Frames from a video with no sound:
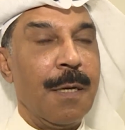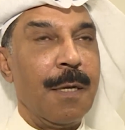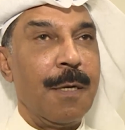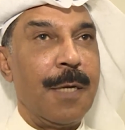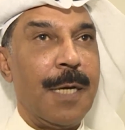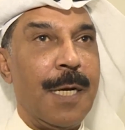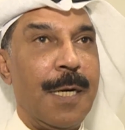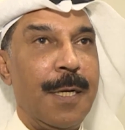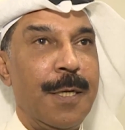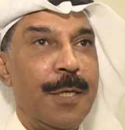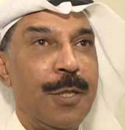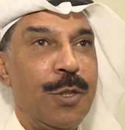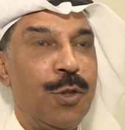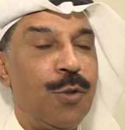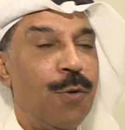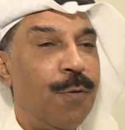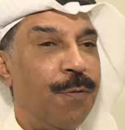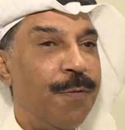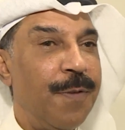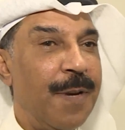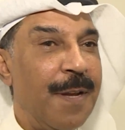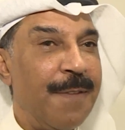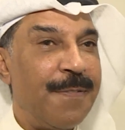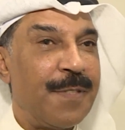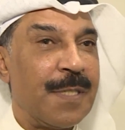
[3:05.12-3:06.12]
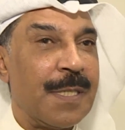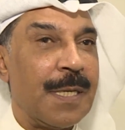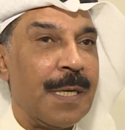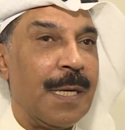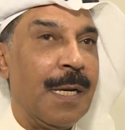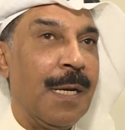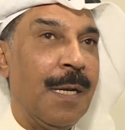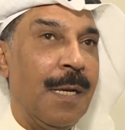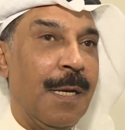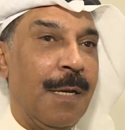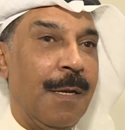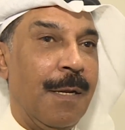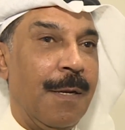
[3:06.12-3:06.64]
يعني يشوف نفسه
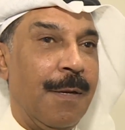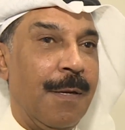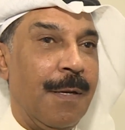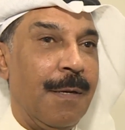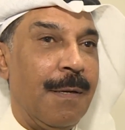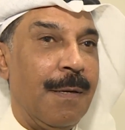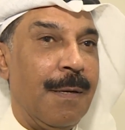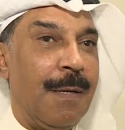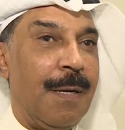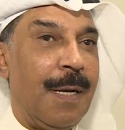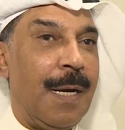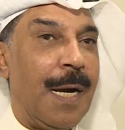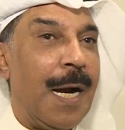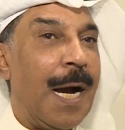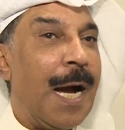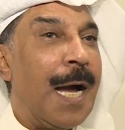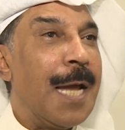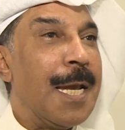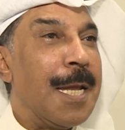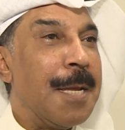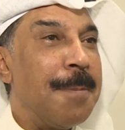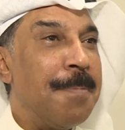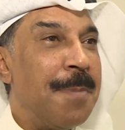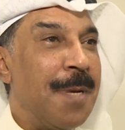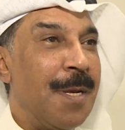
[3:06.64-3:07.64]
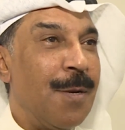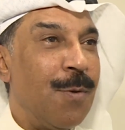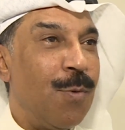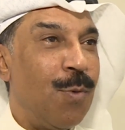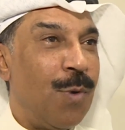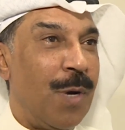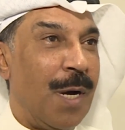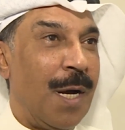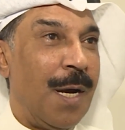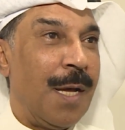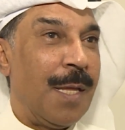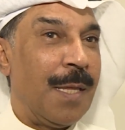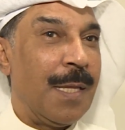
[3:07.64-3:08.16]
آه، عالمي
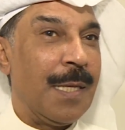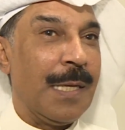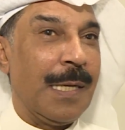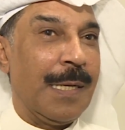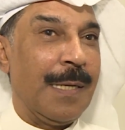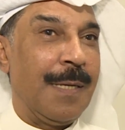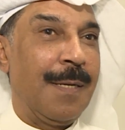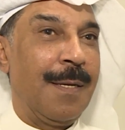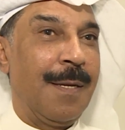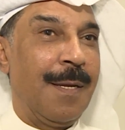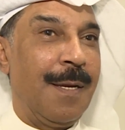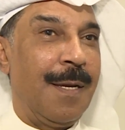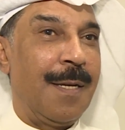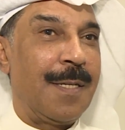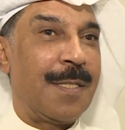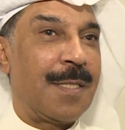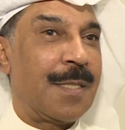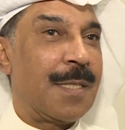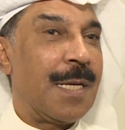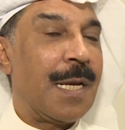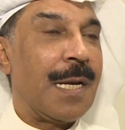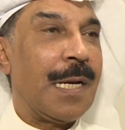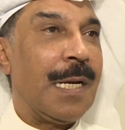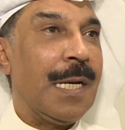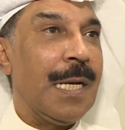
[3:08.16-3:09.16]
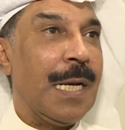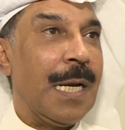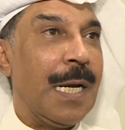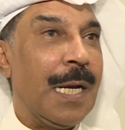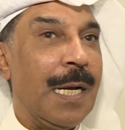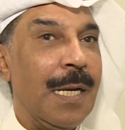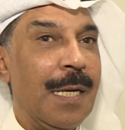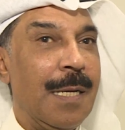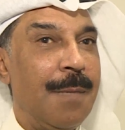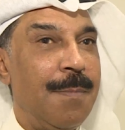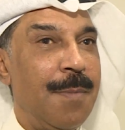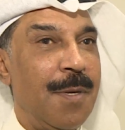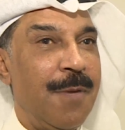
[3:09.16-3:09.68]
وهذا الصرح
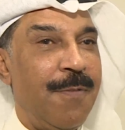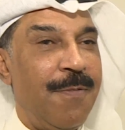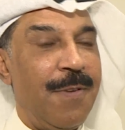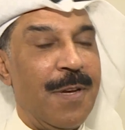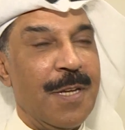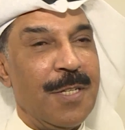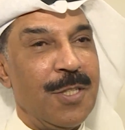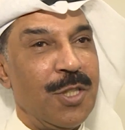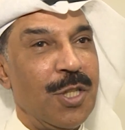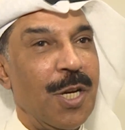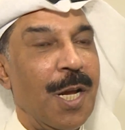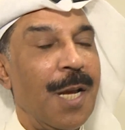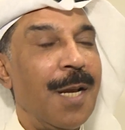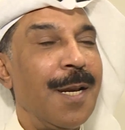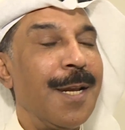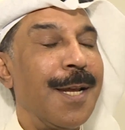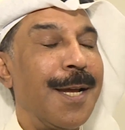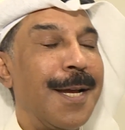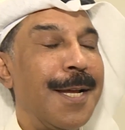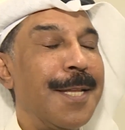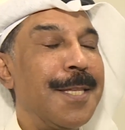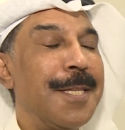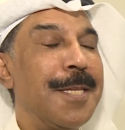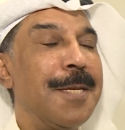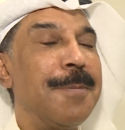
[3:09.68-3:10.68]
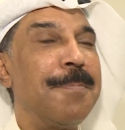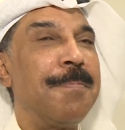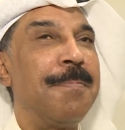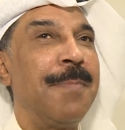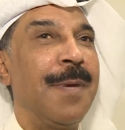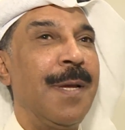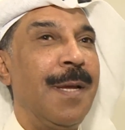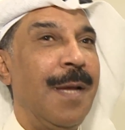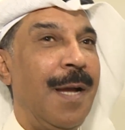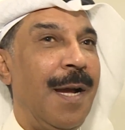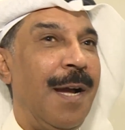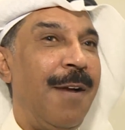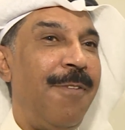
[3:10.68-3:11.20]
العالمي فان شاء الله نقدم
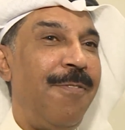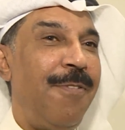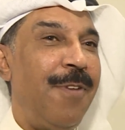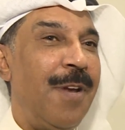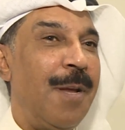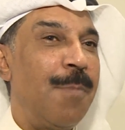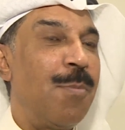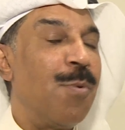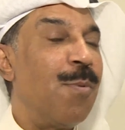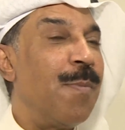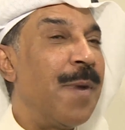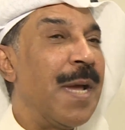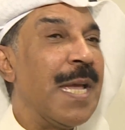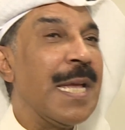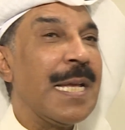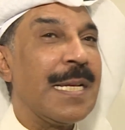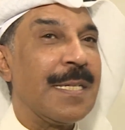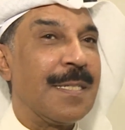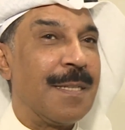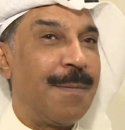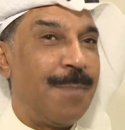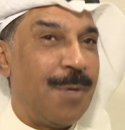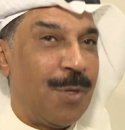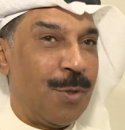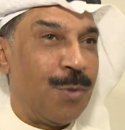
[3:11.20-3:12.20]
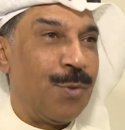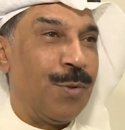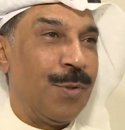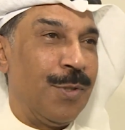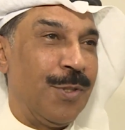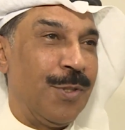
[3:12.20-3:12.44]
حفله مميزه بتكون